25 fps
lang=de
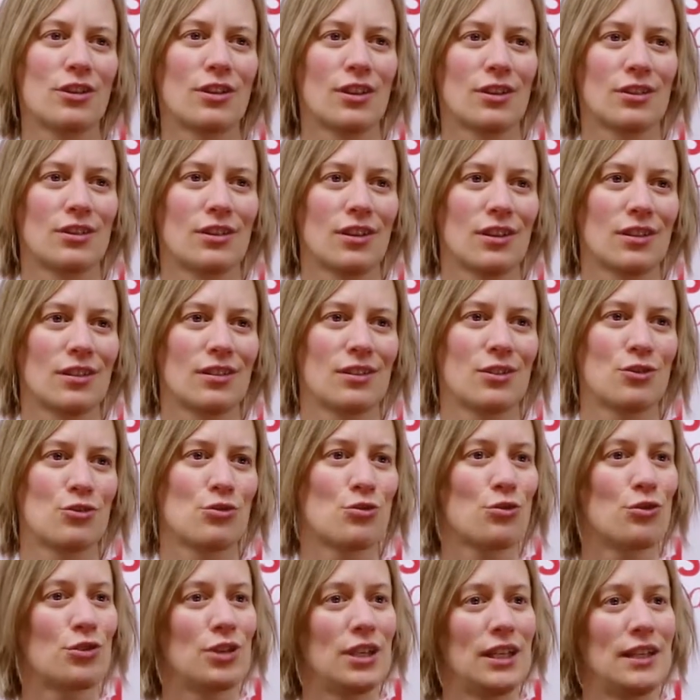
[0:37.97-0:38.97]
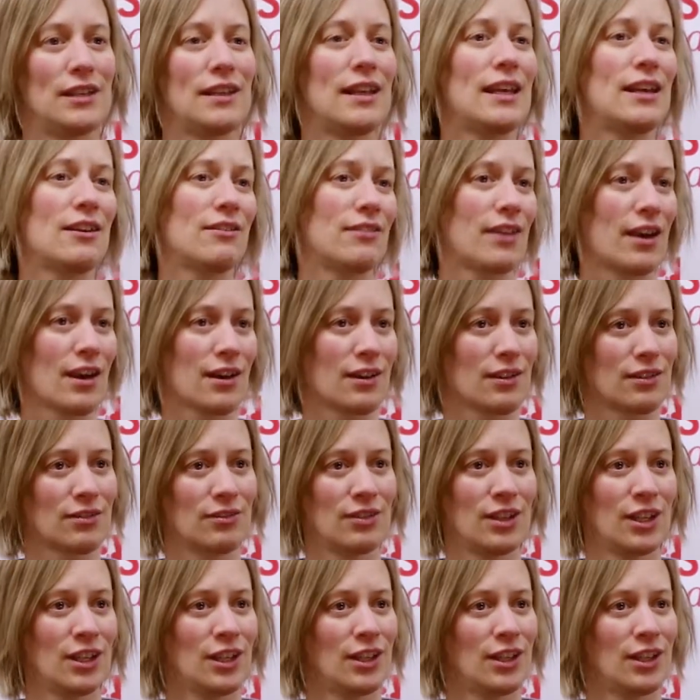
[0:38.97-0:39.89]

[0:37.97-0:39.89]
dass das eine schöne Idee wäre.